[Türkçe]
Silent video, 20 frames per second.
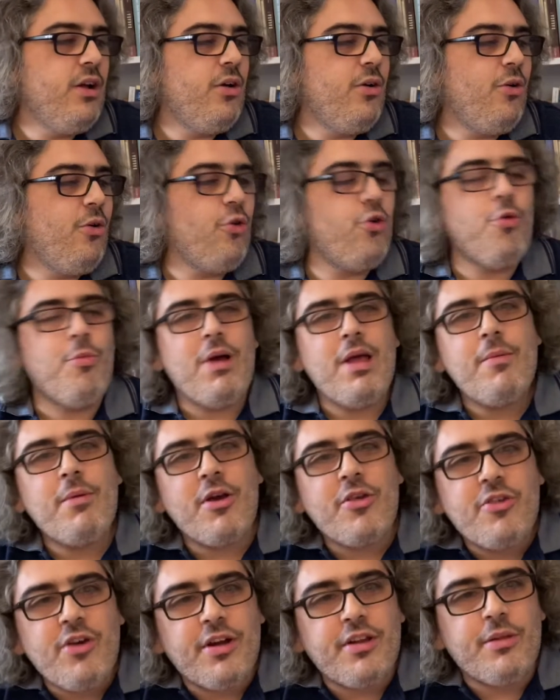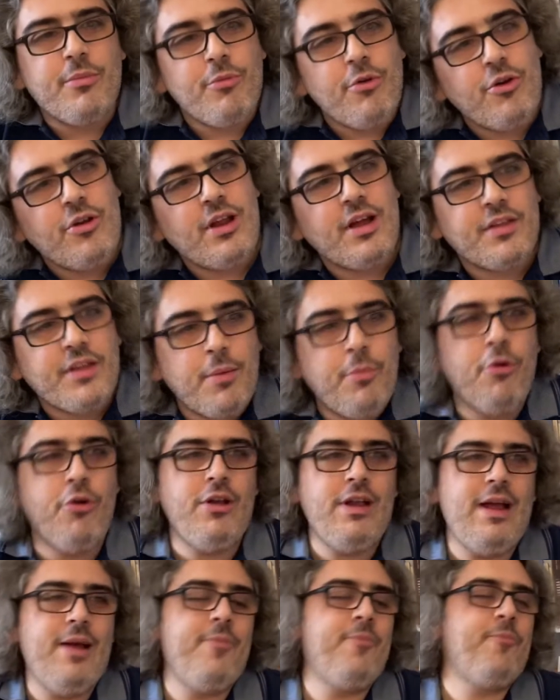okumayı başardım öyle ya da böyle.